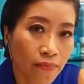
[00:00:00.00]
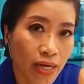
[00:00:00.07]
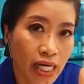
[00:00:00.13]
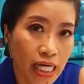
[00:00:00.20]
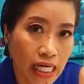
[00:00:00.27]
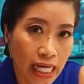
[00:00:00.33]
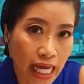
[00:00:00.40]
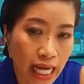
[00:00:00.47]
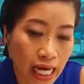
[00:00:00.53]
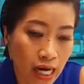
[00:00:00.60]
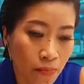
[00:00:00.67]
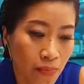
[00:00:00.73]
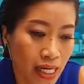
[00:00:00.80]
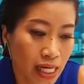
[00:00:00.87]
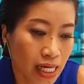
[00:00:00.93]
มันเกิดเหตุ
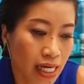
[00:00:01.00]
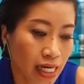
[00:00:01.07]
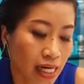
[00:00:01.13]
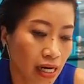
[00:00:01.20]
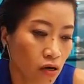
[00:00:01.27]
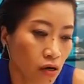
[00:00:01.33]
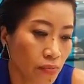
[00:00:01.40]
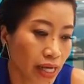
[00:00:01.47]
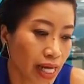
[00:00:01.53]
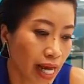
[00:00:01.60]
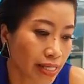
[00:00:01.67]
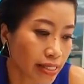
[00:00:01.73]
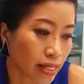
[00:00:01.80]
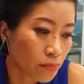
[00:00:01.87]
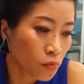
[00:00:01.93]
ระเบิด แล้วก็มี
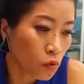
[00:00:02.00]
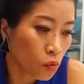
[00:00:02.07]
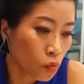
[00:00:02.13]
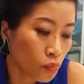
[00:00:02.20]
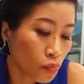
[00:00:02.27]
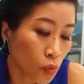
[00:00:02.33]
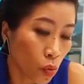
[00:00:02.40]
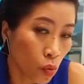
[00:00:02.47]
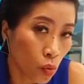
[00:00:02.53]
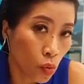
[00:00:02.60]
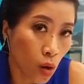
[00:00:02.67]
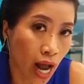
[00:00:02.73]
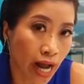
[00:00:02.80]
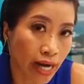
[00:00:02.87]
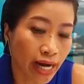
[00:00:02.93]
การจับกลุมตัว
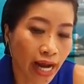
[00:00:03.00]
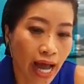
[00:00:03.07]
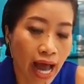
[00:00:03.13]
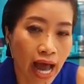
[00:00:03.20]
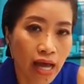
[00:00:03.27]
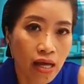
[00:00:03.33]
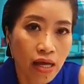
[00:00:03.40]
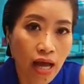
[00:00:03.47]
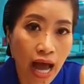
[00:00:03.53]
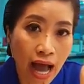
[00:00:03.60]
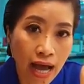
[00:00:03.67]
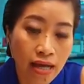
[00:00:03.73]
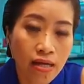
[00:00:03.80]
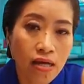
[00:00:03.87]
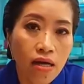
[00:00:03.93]
นะคะ
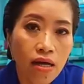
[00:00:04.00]
อ่ะ